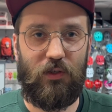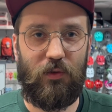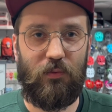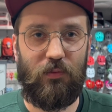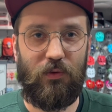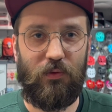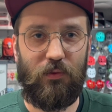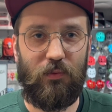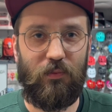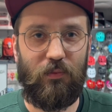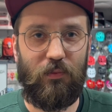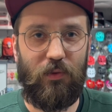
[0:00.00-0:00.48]

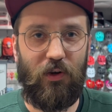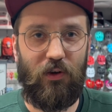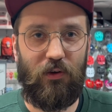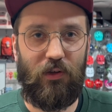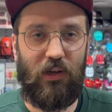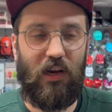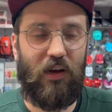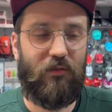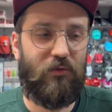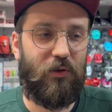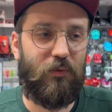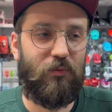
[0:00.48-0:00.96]
bo, bo
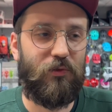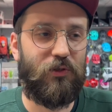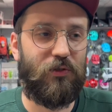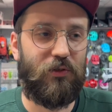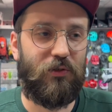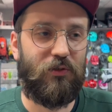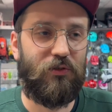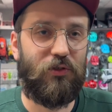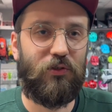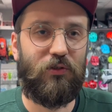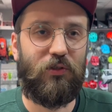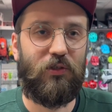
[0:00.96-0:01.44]
nie wiem,
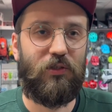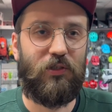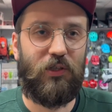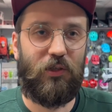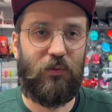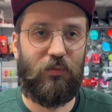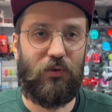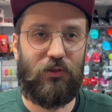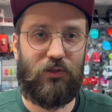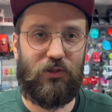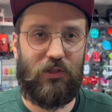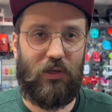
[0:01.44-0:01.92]
czy, czy to jest jej
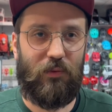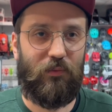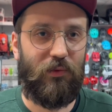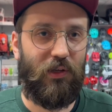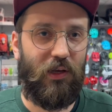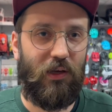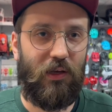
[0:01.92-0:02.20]
potrzebne.